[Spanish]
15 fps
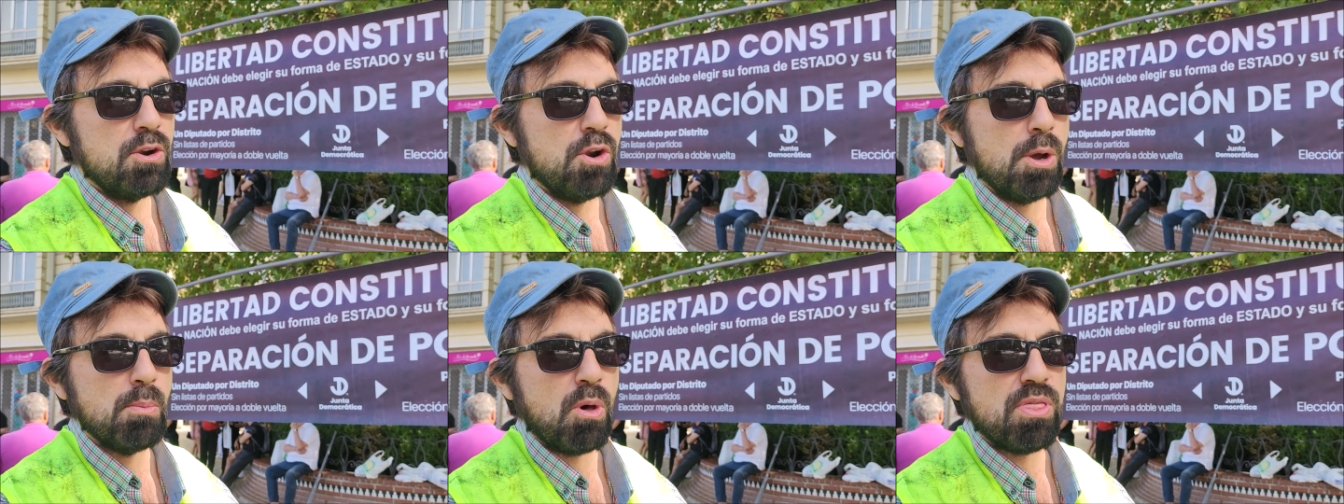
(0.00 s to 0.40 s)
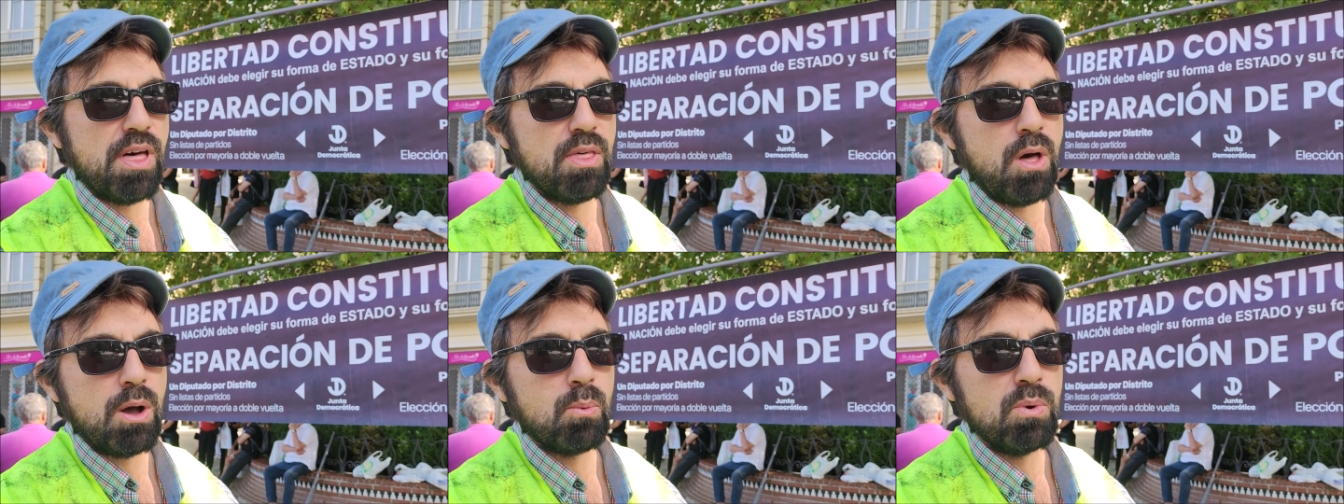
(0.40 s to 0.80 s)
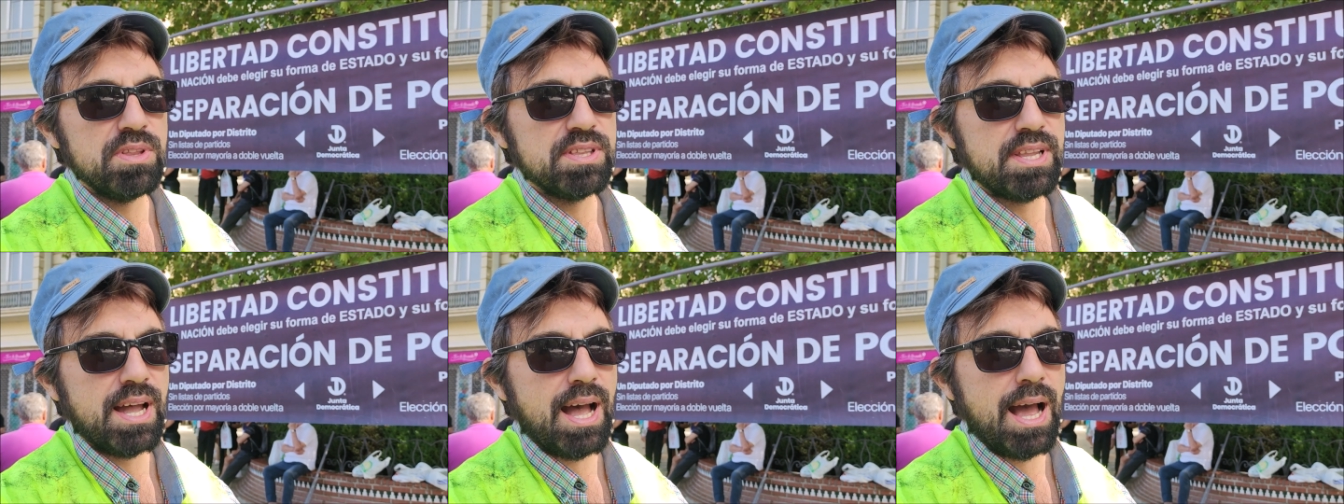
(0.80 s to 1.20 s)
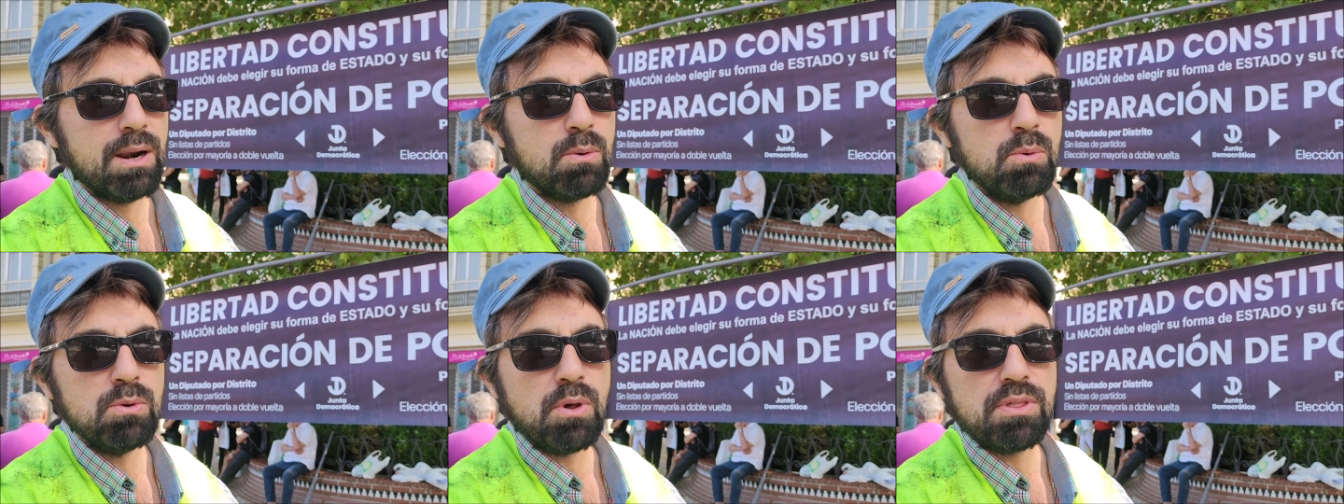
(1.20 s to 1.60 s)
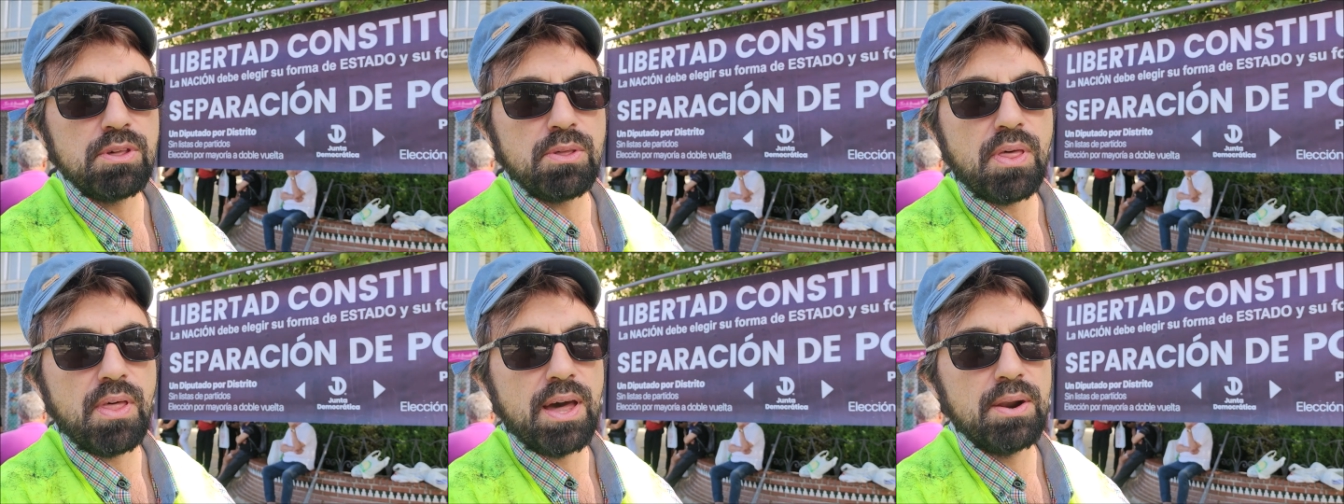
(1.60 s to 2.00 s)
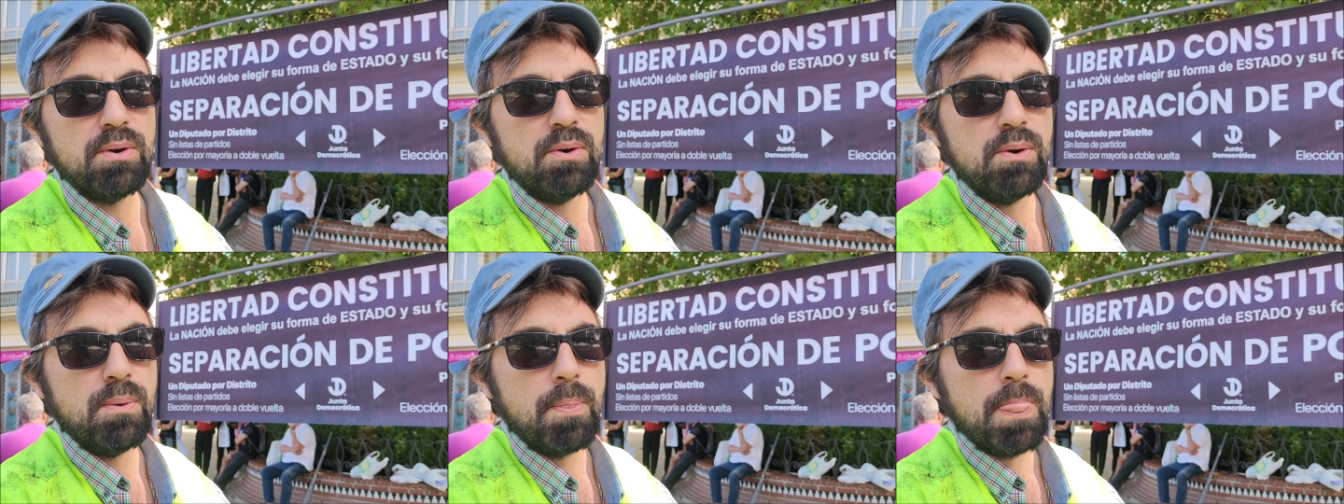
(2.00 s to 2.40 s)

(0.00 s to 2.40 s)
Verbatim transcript: nos hemos dado a cuenta algunos ciudadanos